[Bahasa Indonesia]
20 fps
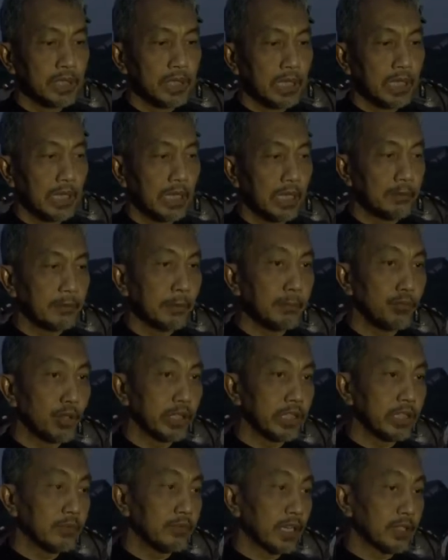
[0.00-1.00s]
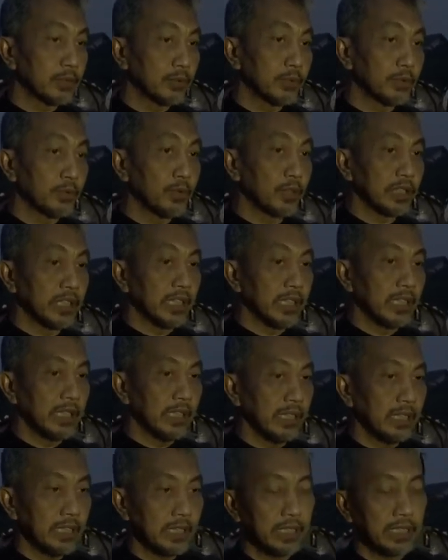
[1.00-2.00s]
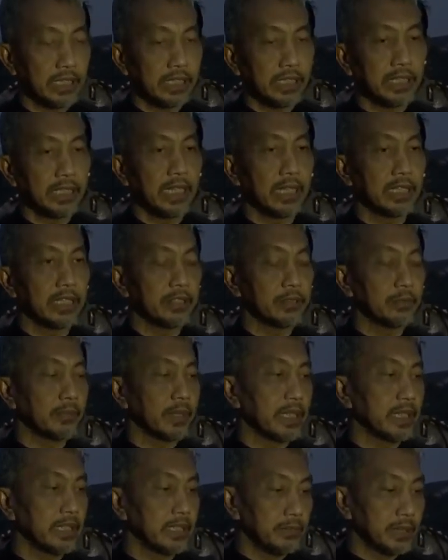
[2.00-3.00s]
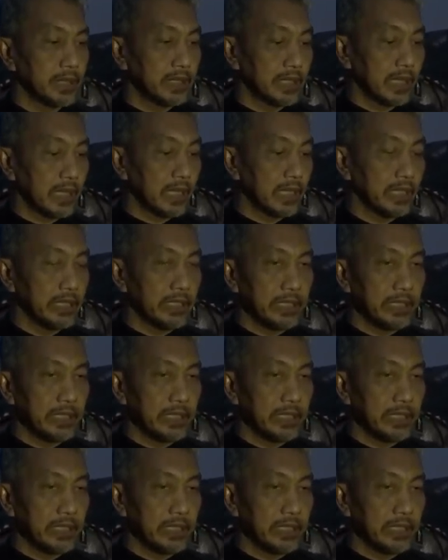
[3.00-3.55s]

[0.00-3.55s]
Eh, pembuat infrastrukturnya ya agar supaya ini bisa